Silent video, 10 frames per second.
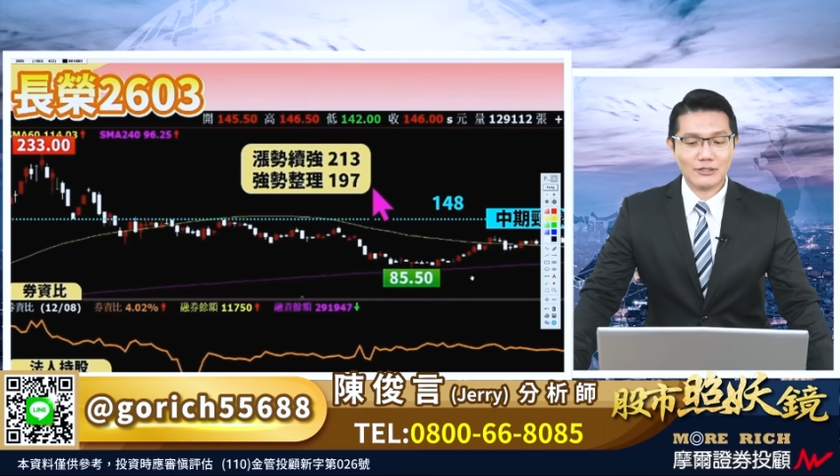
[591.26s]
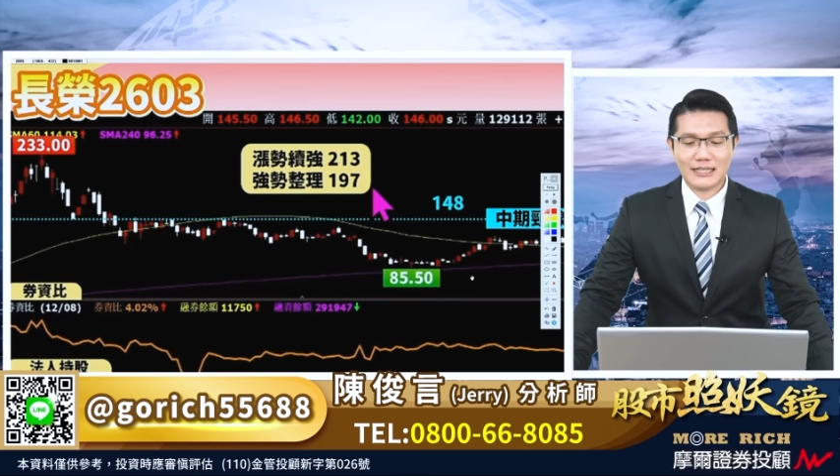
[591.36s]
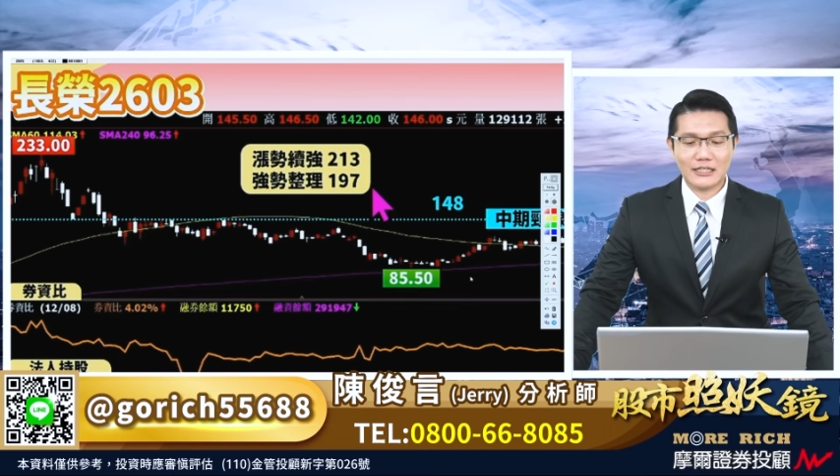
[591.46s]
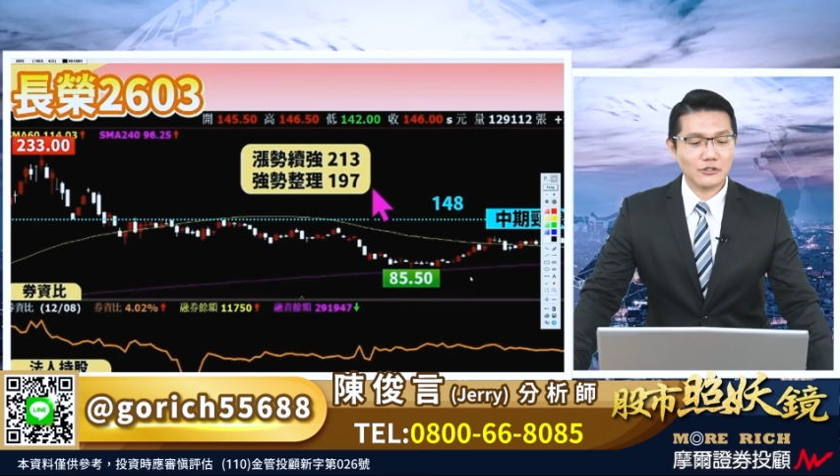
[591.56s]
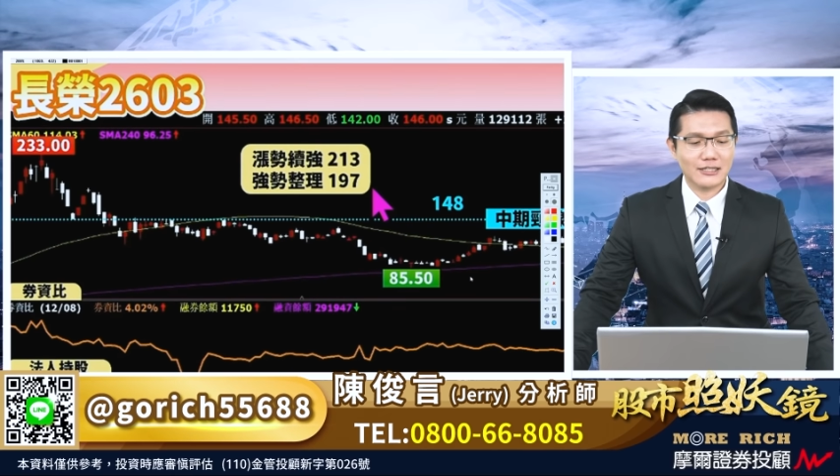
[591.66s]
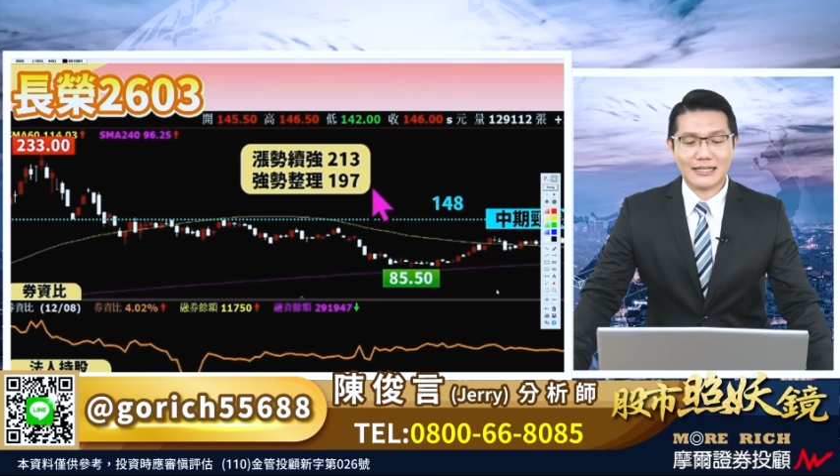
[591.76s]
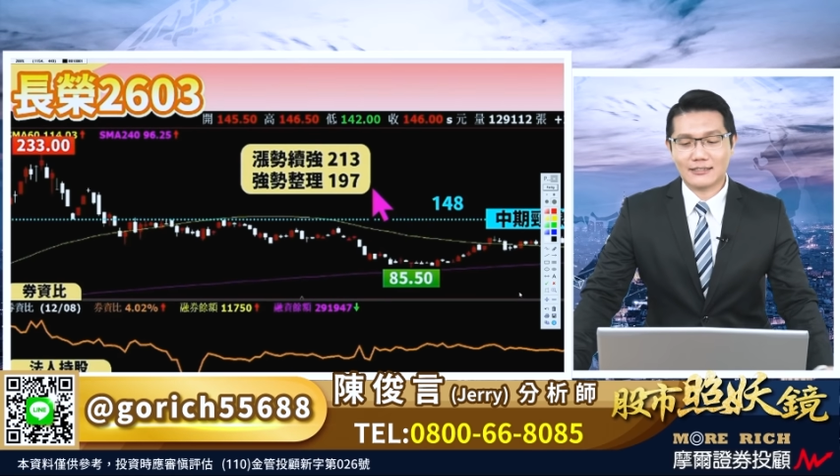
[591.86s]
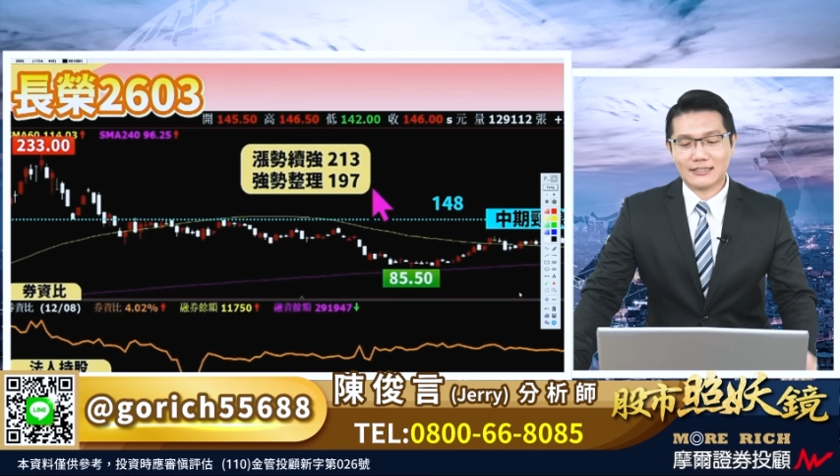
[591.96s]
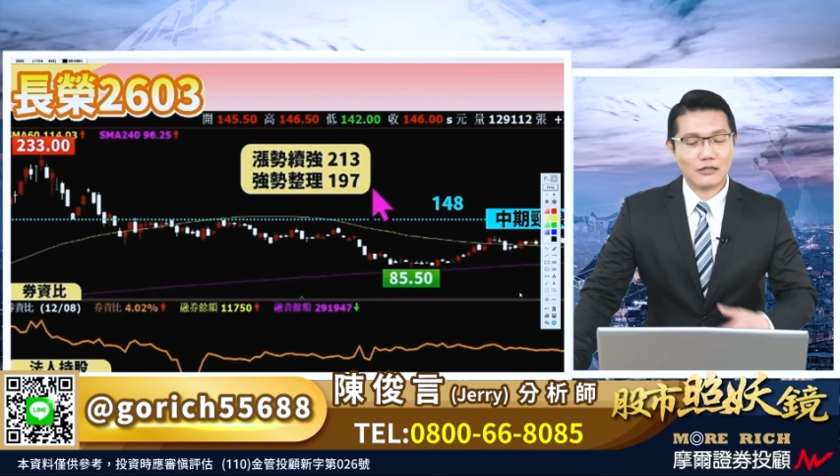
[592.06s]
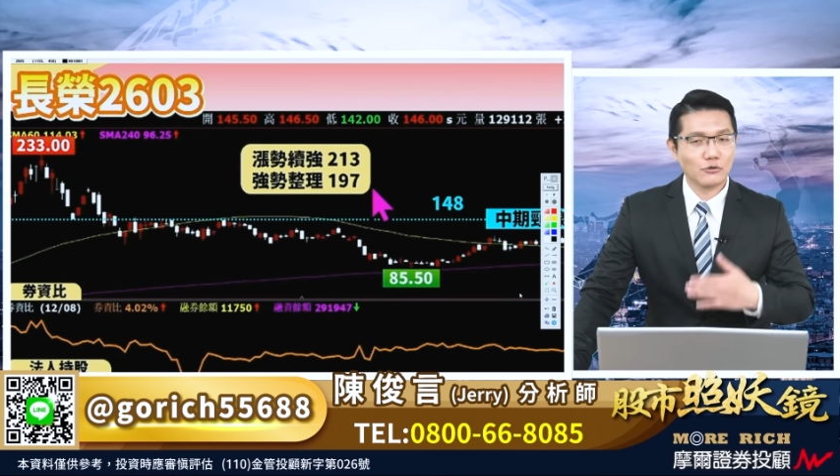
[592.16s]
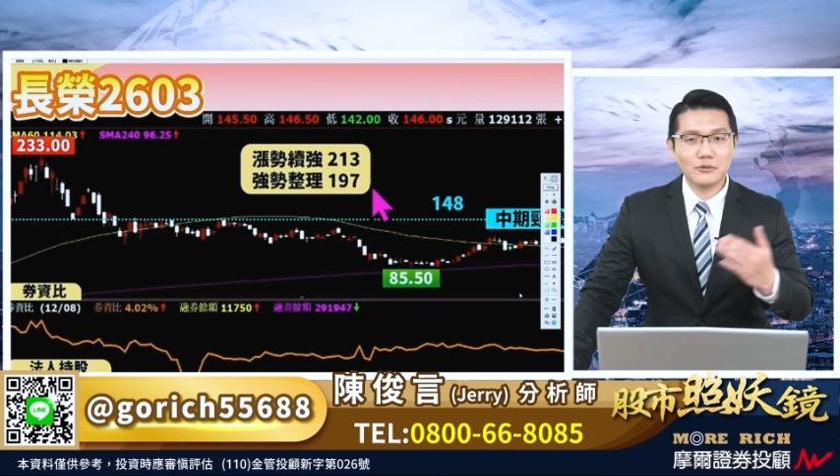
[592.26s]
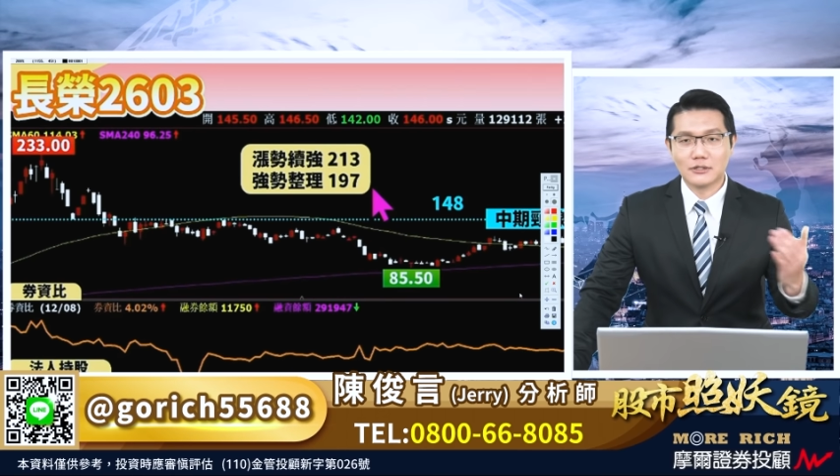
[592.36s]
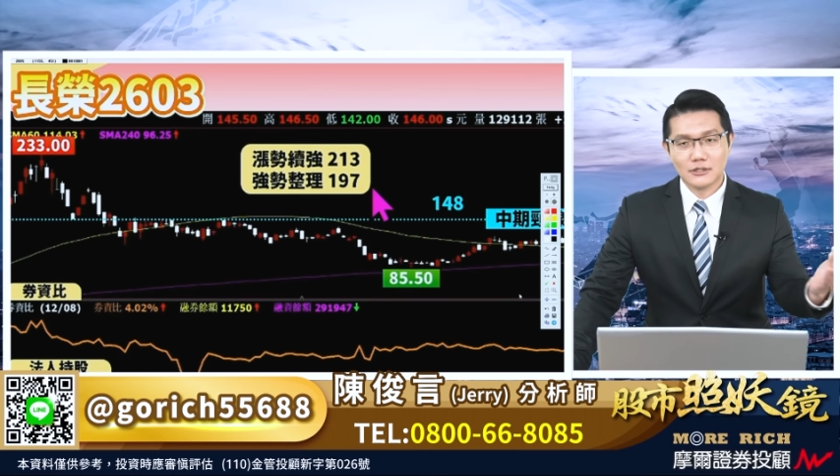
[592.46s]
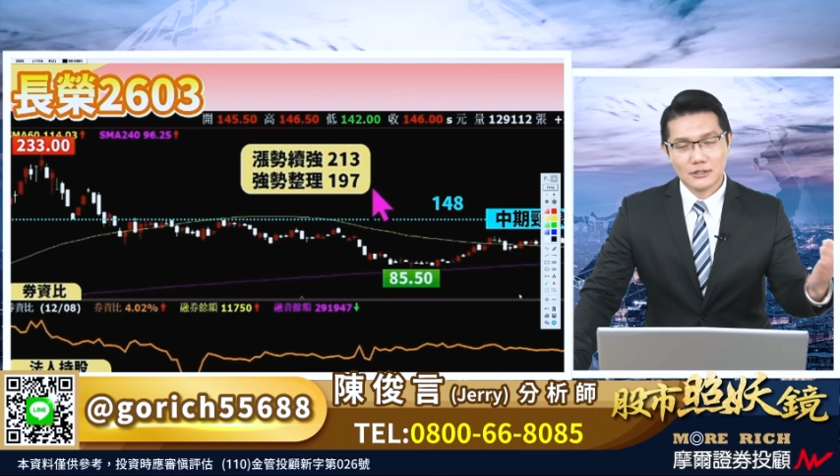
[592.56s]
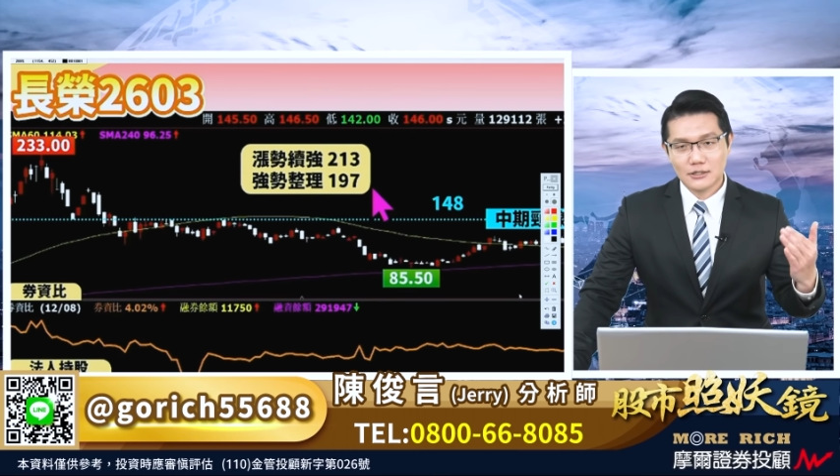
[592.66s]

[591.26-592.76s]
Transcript: 的话，当然你可以看得到，因为